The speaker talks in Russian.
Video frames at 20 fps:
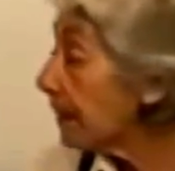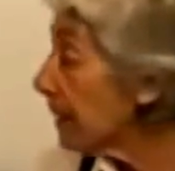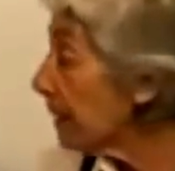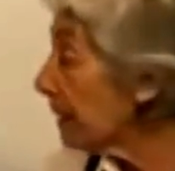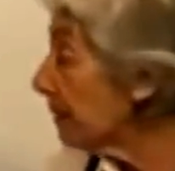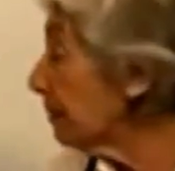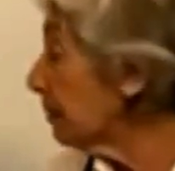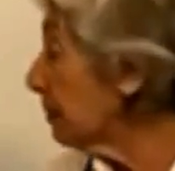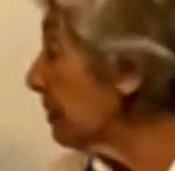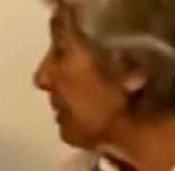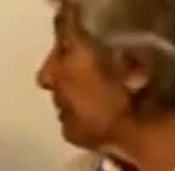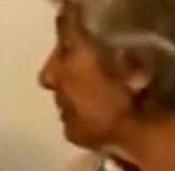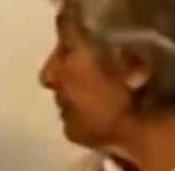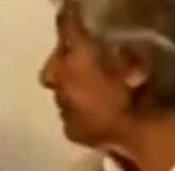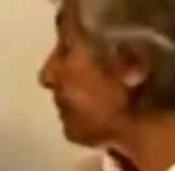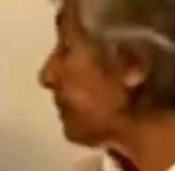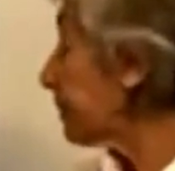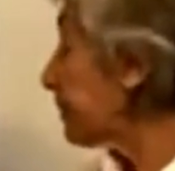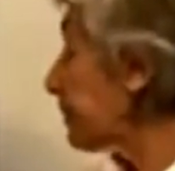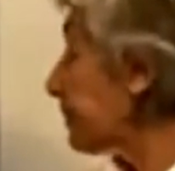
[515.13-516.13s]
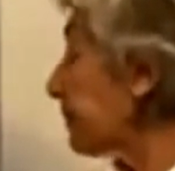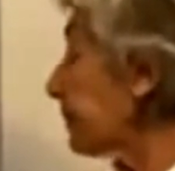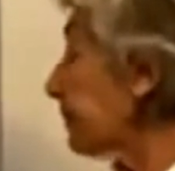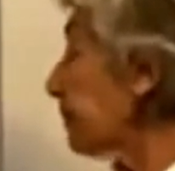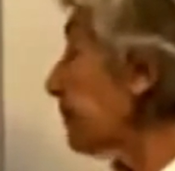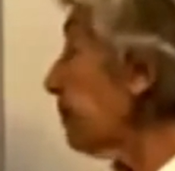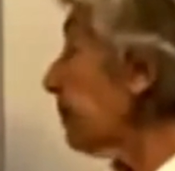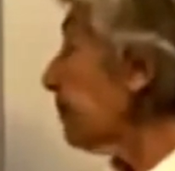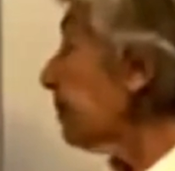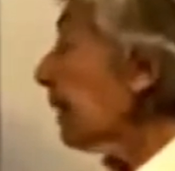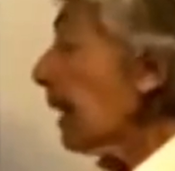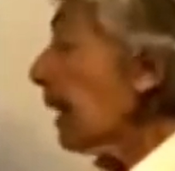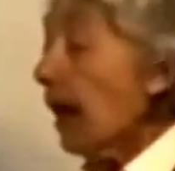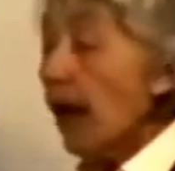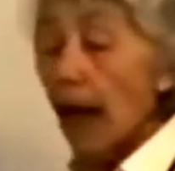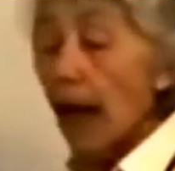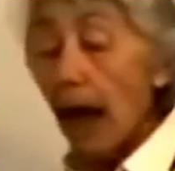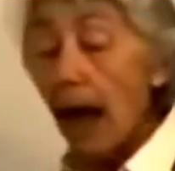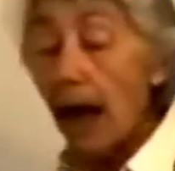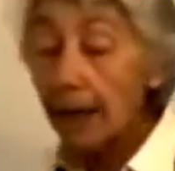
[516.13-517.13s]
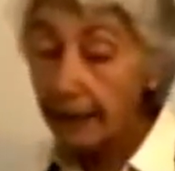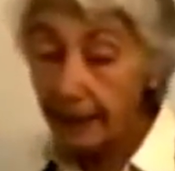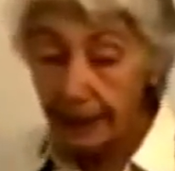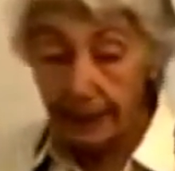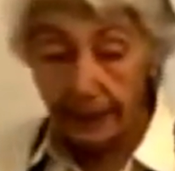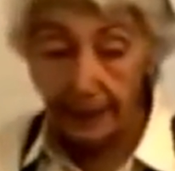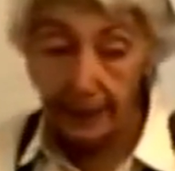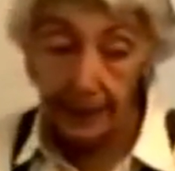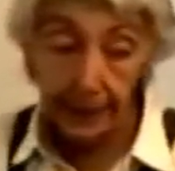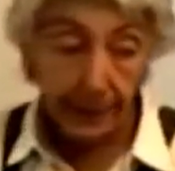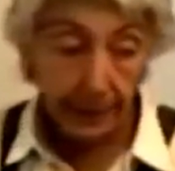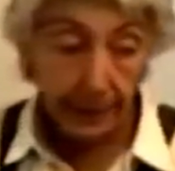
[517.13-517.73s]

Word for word: Так вот, а если